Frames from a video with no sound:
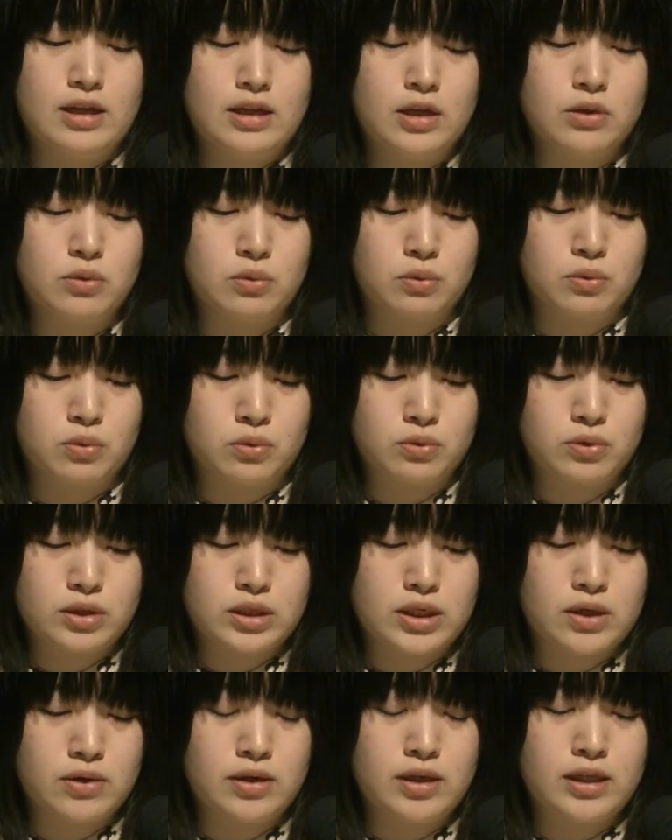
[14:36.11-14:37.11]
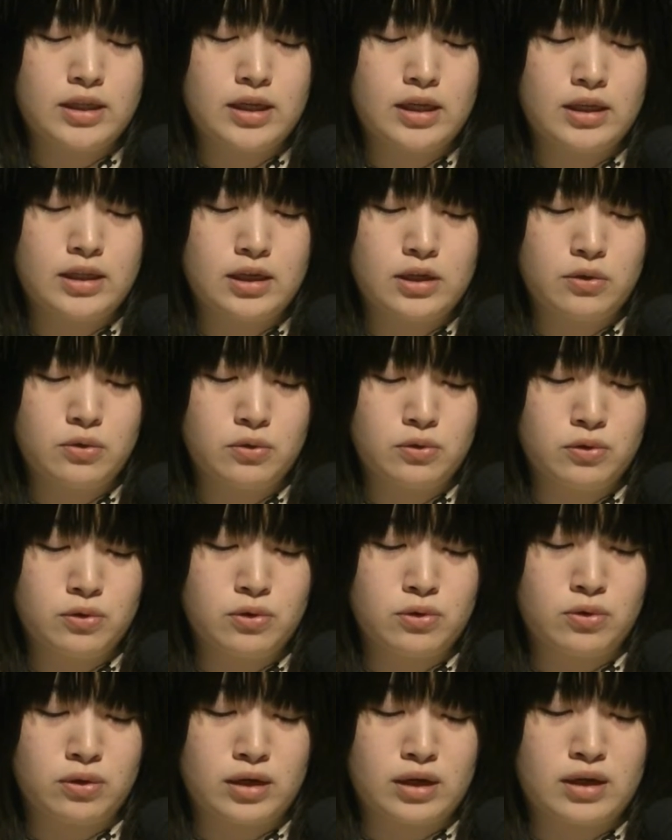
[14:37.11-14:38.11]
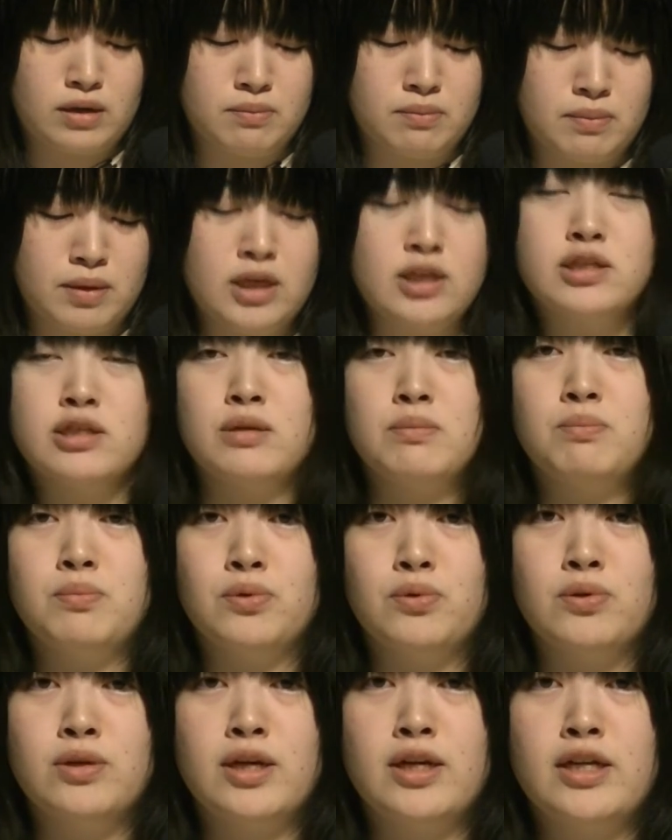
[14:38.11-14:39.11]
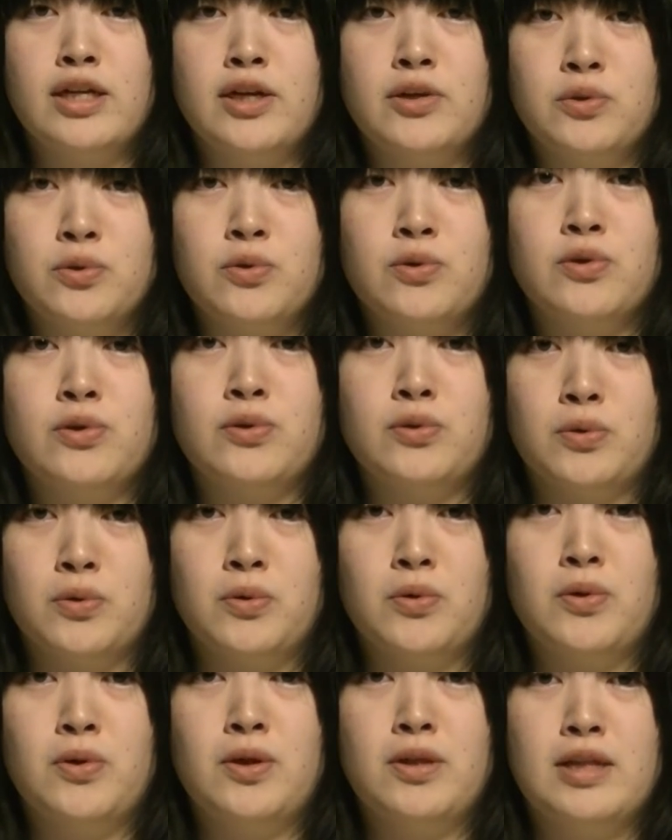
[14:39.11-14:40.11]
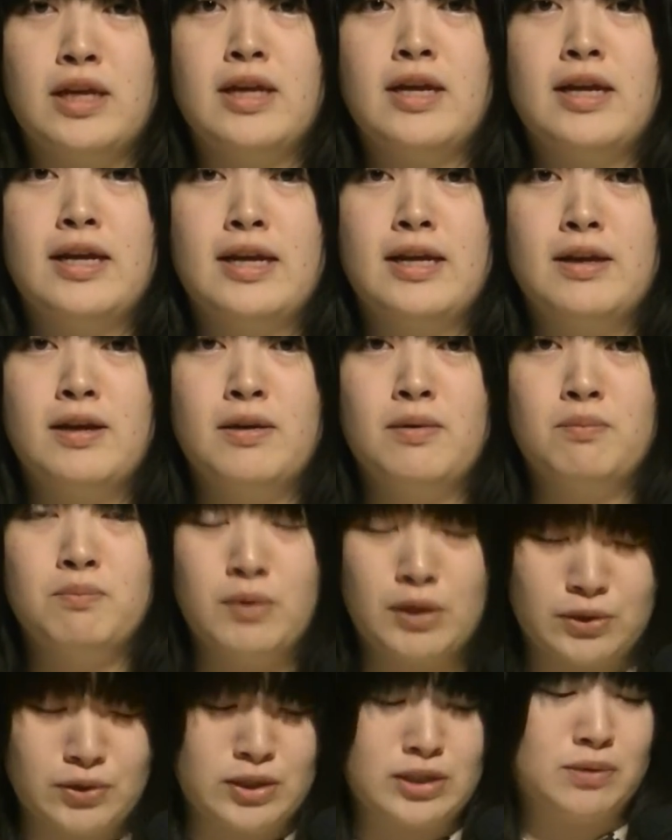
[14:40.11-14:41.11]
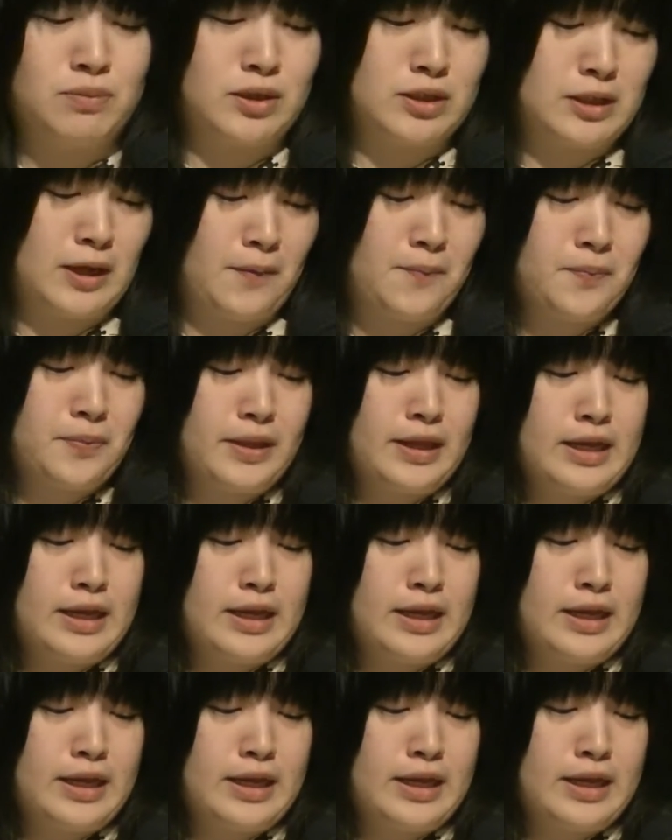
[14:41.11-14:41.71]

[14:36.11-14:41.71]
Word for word: なんとこの使われていたヨーグルトが明治ブルガリアヨーグルトで、びっくりしました。